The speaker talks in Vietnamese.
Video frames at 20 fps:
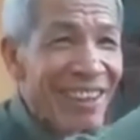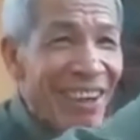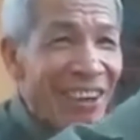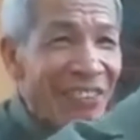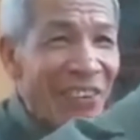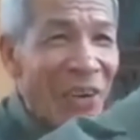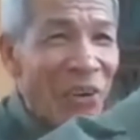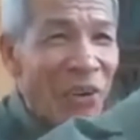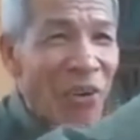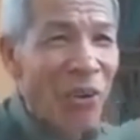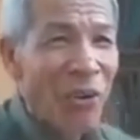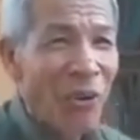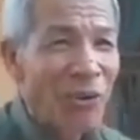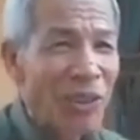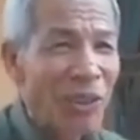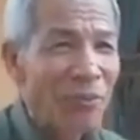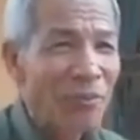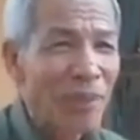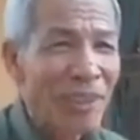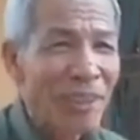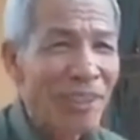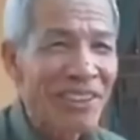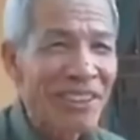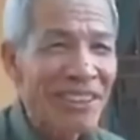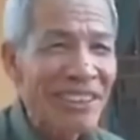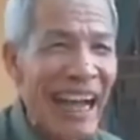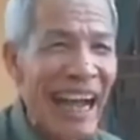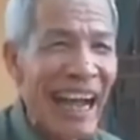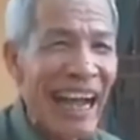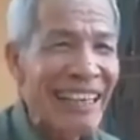Có phải Hồ Chí Minh
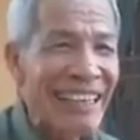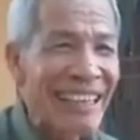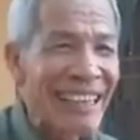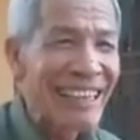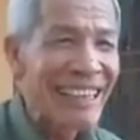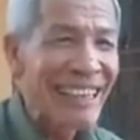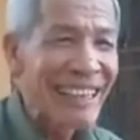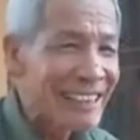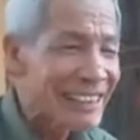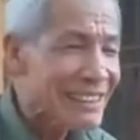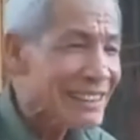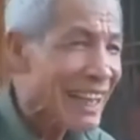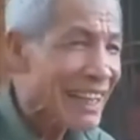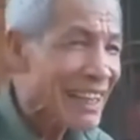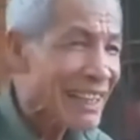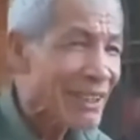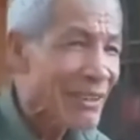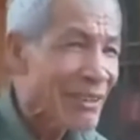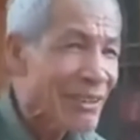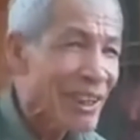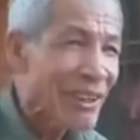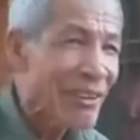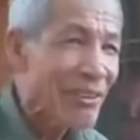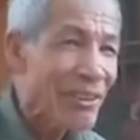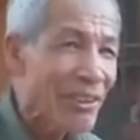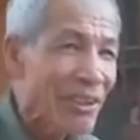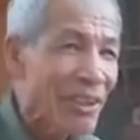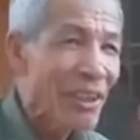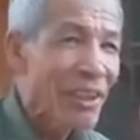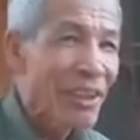có tài để nghĩ ra câu ấy
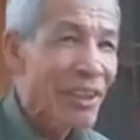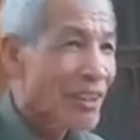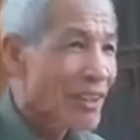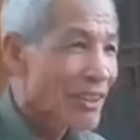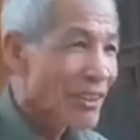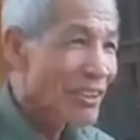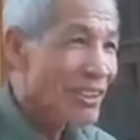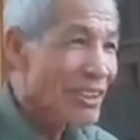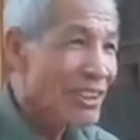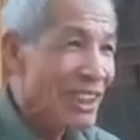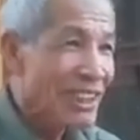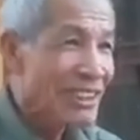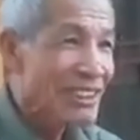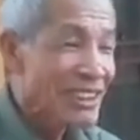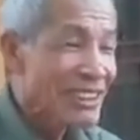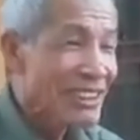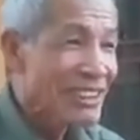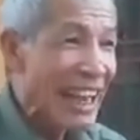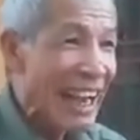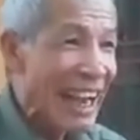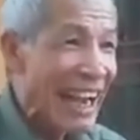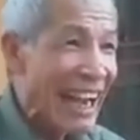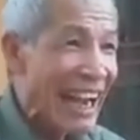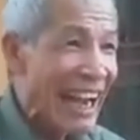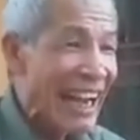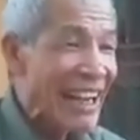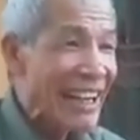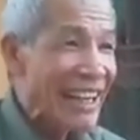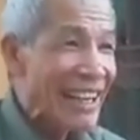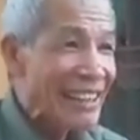đâu? Con người sinh
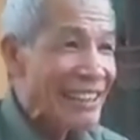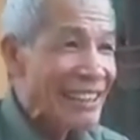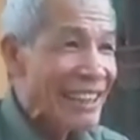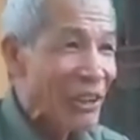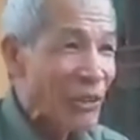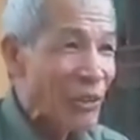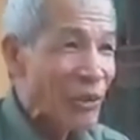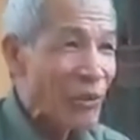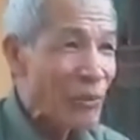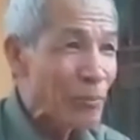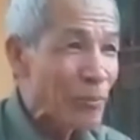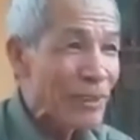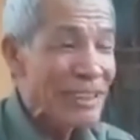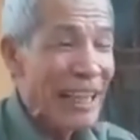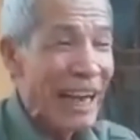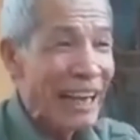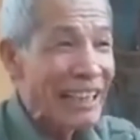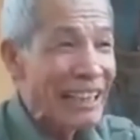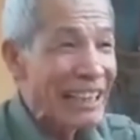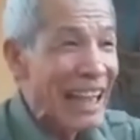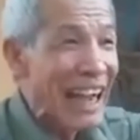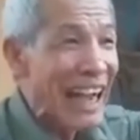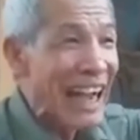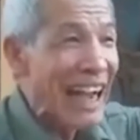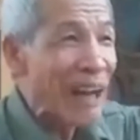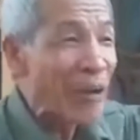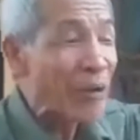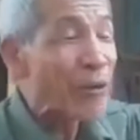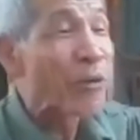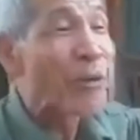ra đều có quyền bình đẳng
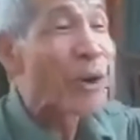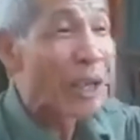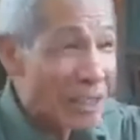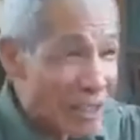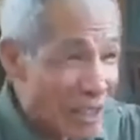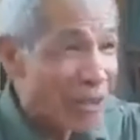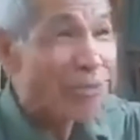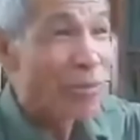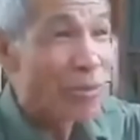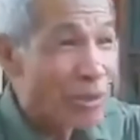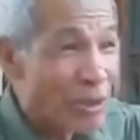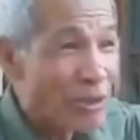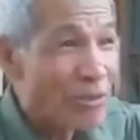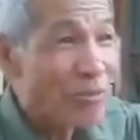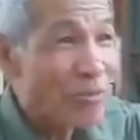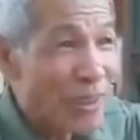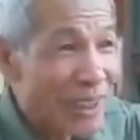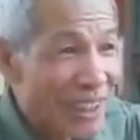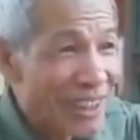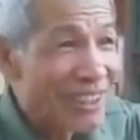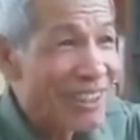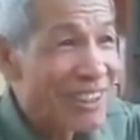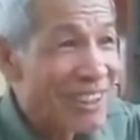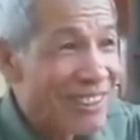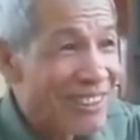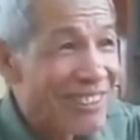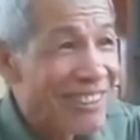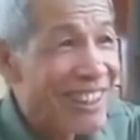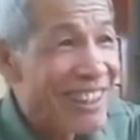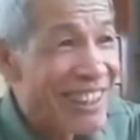là của tổng thống Mỹ.
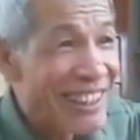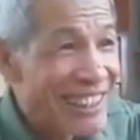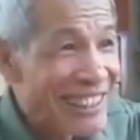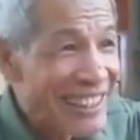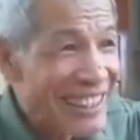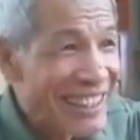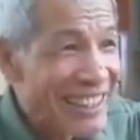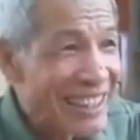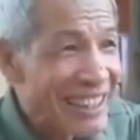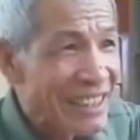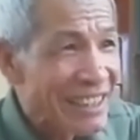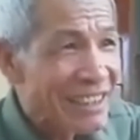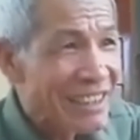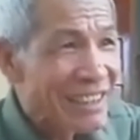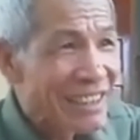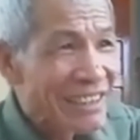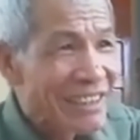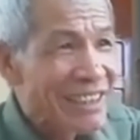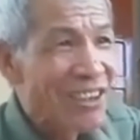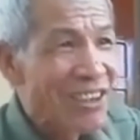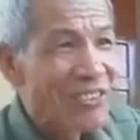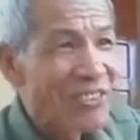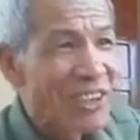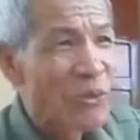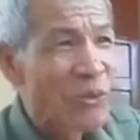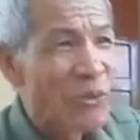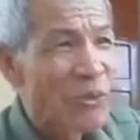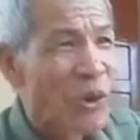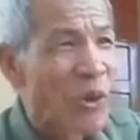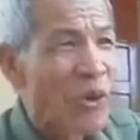Rồi đúng rồi, vâng ạ. Chứ không
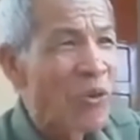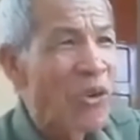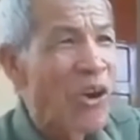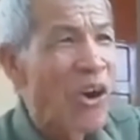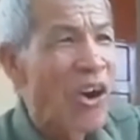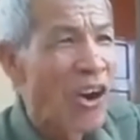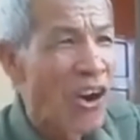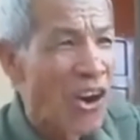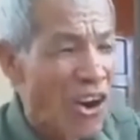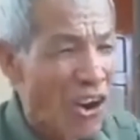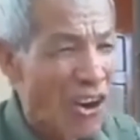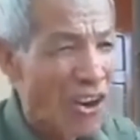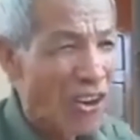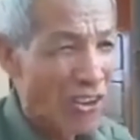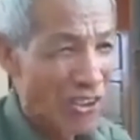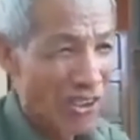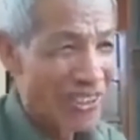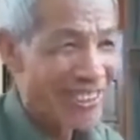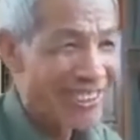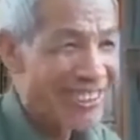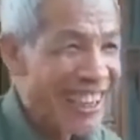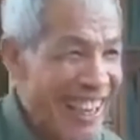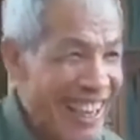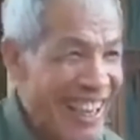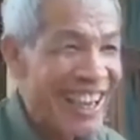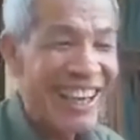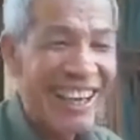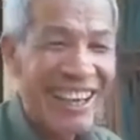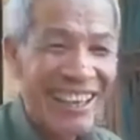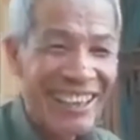phải của ông Hồ
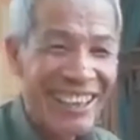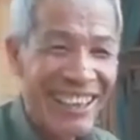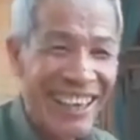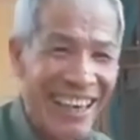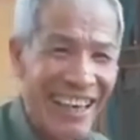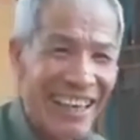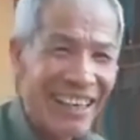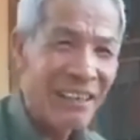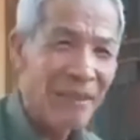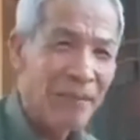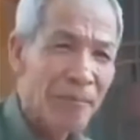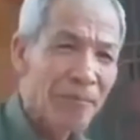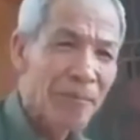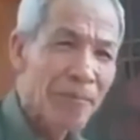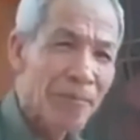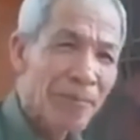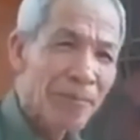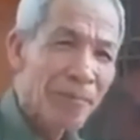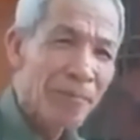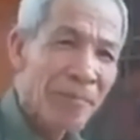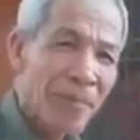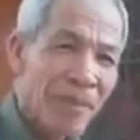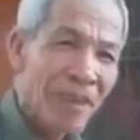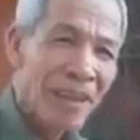nhá Đấy. À.